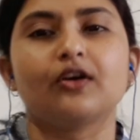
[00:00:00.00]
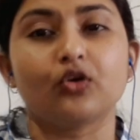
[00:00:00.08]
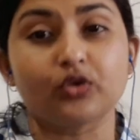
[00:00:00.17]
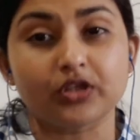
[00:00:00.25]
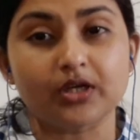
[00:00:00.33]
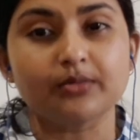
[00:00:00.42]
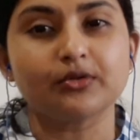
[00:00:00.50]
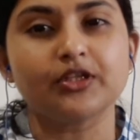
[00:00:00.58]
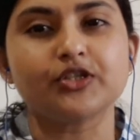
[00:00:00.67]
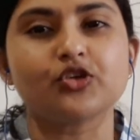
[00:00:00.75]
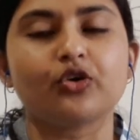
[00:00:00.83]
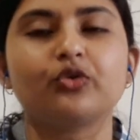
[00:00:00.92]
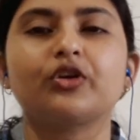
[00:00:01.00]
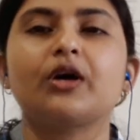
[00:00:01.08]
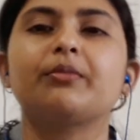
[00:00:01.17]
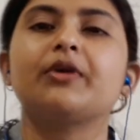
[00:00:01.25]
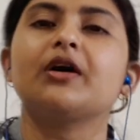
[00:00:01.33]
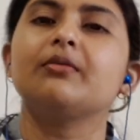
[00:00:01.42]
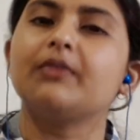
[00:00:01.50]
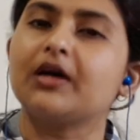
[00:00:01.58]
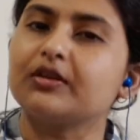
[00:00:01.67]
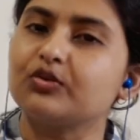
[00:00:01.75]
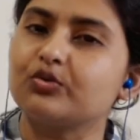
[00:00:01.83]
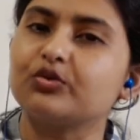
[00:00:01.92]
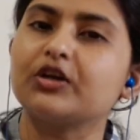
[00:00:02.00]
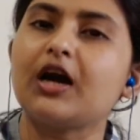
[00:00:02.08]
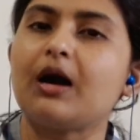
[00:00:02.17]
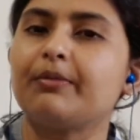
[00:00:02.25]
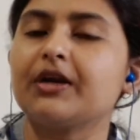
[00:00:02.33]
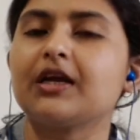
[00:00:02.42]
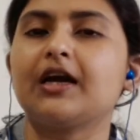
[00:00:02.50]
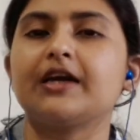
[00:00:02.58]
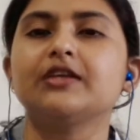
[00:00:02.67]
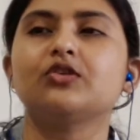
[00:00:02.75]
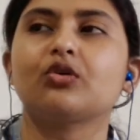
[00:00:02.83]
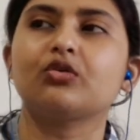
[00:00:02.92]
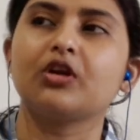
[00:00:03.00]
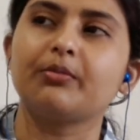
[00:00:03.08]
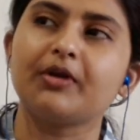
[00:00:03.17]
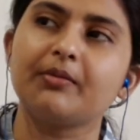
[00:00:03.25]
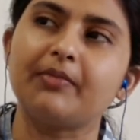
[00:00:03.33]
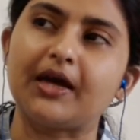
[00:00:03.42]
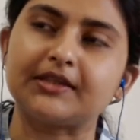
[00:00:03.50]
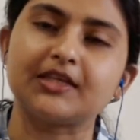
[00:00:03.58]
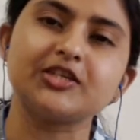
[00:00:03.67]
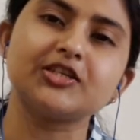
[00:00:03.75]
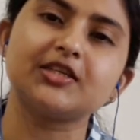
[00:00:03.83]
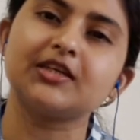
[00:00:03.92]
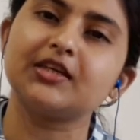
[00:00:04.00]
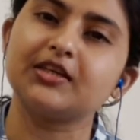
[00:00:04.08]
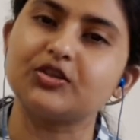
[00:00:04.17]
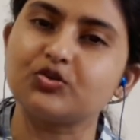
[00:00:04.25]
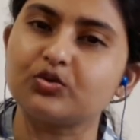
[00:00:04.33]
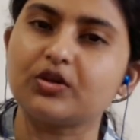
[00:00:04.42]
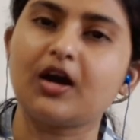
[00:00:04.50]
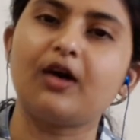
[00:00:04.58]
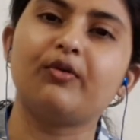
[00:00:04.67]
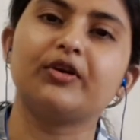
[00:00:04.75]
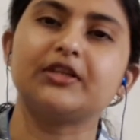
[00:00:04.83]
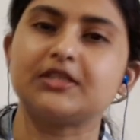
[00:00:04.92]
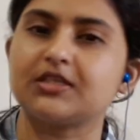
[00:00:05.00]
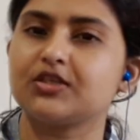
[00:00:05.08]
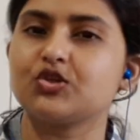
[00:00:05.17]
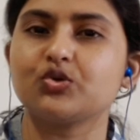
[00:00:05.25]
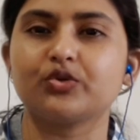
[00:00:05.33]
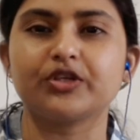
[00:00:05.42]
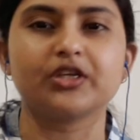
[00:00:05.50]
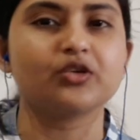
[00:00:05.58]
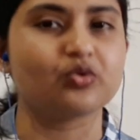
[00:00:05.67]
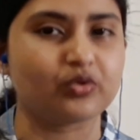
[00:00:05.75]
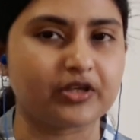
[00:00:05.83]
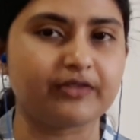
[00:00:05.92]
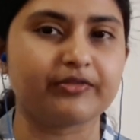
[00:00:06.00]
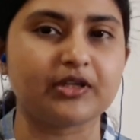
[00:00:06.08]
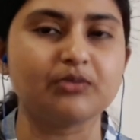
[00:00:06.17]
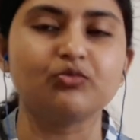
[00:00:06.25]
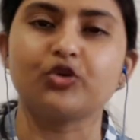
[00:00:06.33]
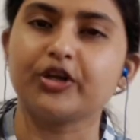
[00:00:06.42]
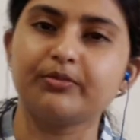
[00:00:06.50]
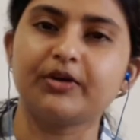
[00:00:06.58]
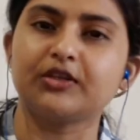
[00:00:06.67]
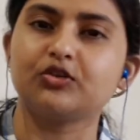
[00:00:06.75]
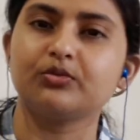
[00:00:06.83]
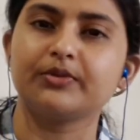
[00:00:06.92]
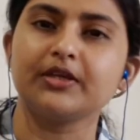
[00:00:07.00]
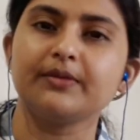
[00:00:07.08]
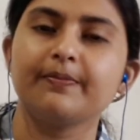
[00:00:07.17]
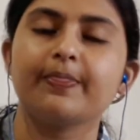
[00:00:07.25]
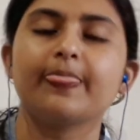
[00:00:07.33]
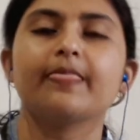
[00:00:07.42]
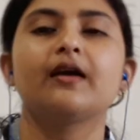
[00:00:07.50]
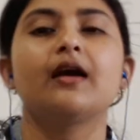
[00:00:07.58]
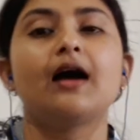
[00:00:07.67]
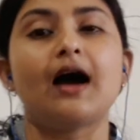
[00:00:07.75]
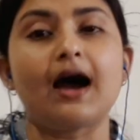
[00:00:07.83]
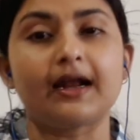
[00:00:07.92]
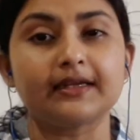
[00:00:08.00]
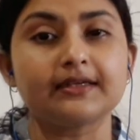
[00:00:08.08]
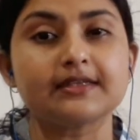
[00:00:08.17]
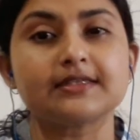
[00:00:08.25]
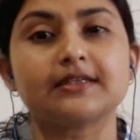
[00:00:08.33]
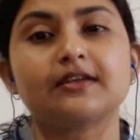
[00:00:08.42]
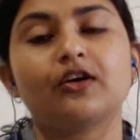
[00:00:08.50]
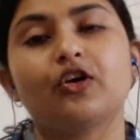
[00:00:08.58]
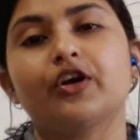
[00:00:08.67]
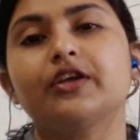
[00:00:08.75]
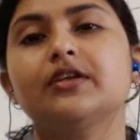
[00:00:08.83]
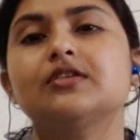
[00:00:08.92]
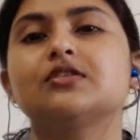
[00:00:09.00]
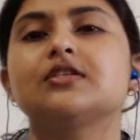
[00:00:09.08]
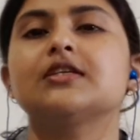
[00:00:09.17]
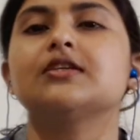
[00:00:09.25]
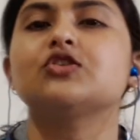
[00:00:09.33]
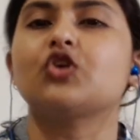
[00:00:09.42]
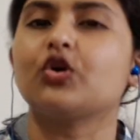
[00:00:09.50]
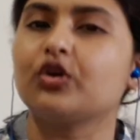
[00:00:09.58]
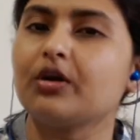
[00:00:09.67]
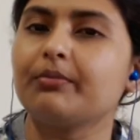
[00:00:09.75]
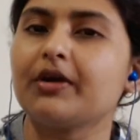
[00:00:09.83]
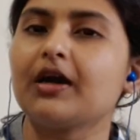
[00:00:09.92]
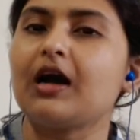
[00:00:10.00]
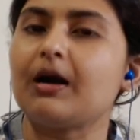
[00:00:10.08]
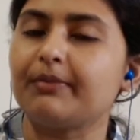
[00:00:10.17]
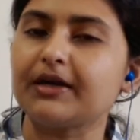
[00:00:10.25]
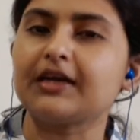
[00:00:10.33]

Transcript: কথা বলি যখন আমরা বা ধরুন খাবার খাই তখন আমরা বাতাস থেকে কিছুটা হাওয়া নিজেদের শরীরে ঢুকিয়ে ফেলি মুখের মাধ্যমে আরেকটা যেটা হয় যে যখন আমরা খাবার